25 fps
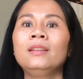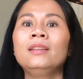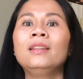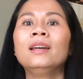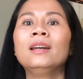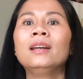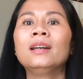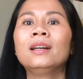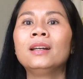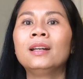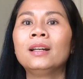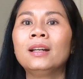
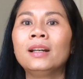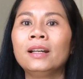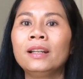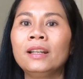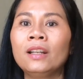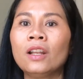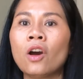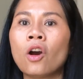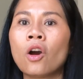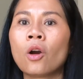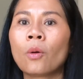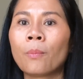เดิน
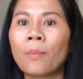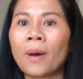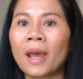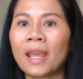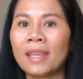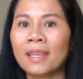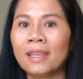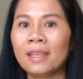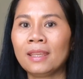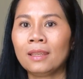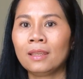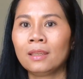ออกไป
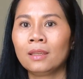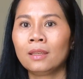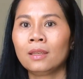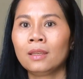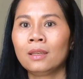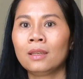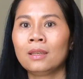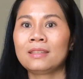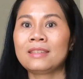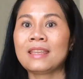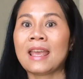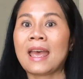
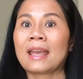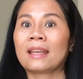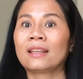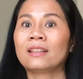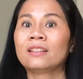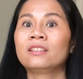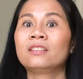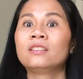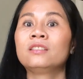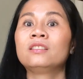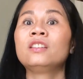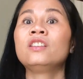จาก
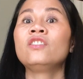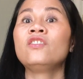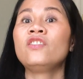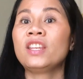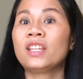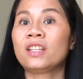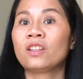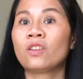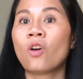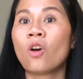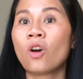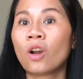ชีวิ
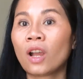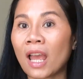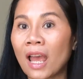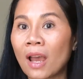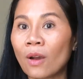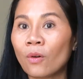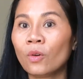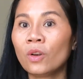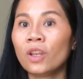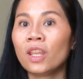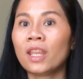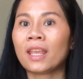ตของเฮา
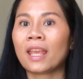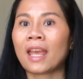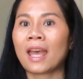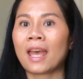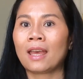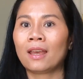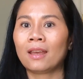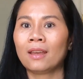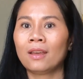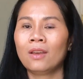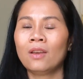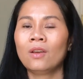นี่ค่ะ
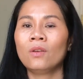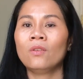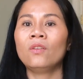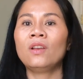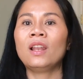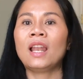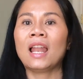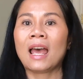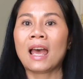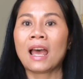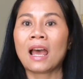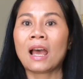เว
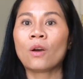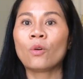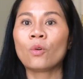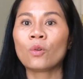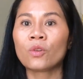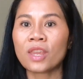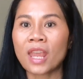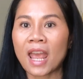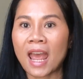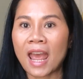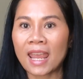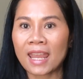ลาเฮา
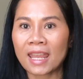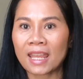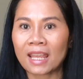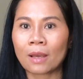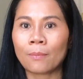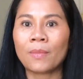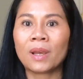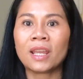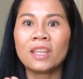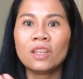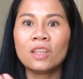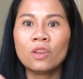ใหญ่ค่ะ
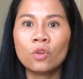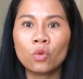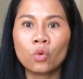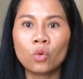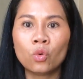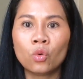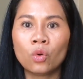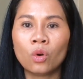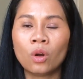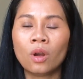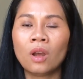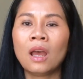มาอยู่
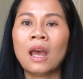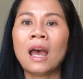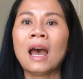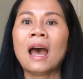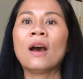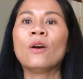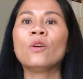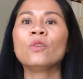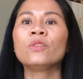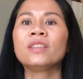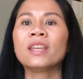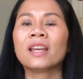
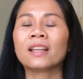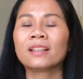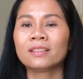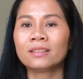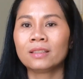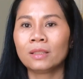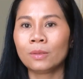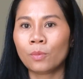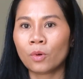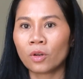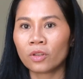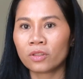เฮาจัง
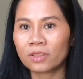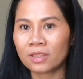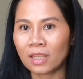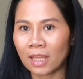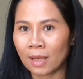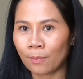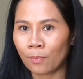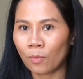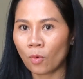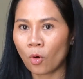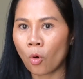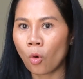สิบ่เจ็
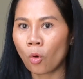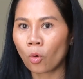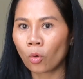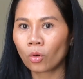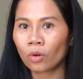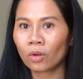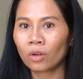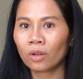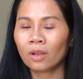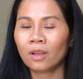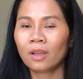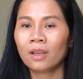บอก
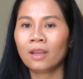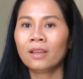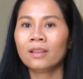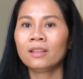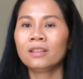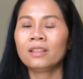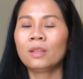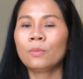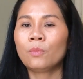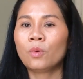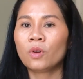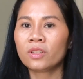
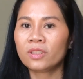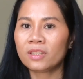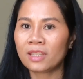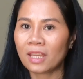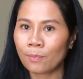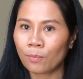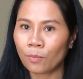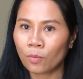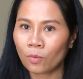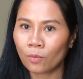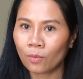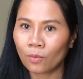สิบ่เจ็
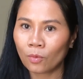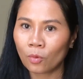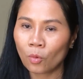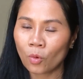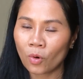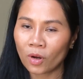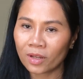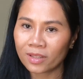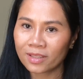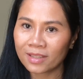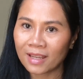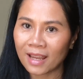บ
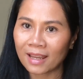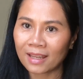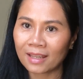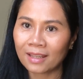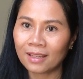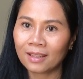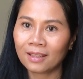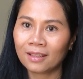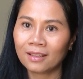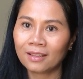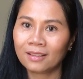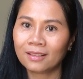หัวใจ
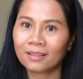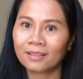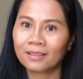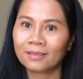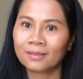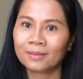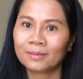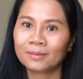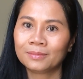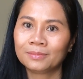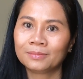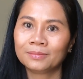
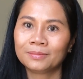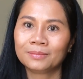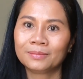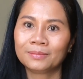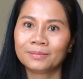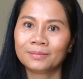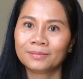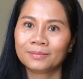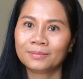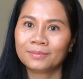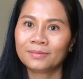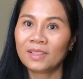
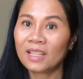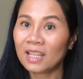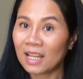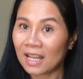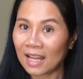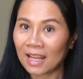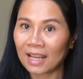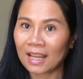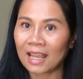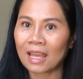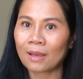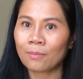นี่แห
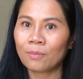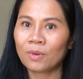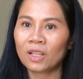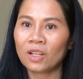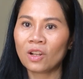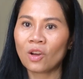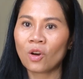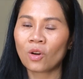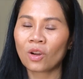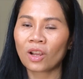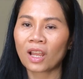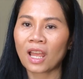ละค่ะ พี่
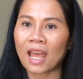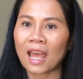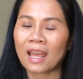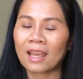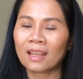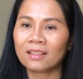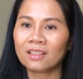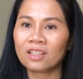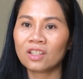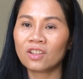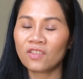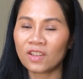น้องค่ะ
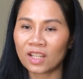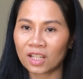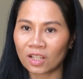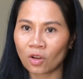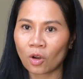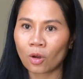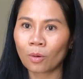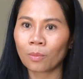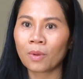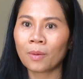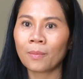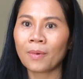ชีวิตข
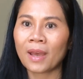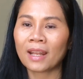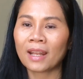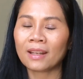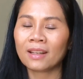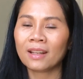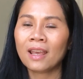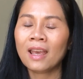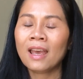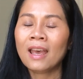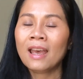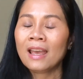อง แม่บ้าน
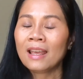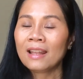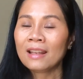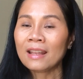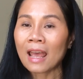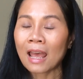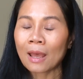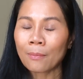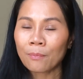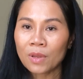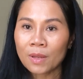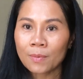
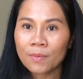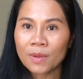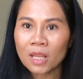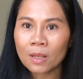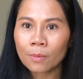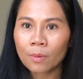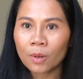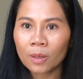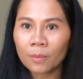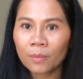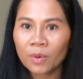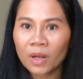ถ้าพี่ๆ
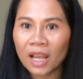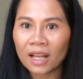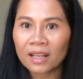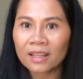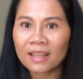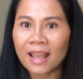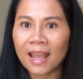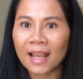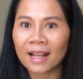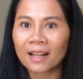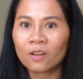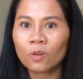เพื่อนๆ
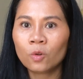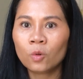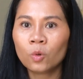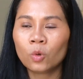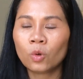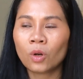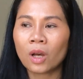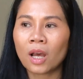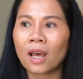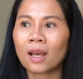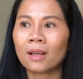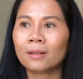อยาก รู้
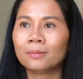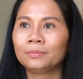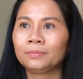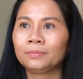ว่า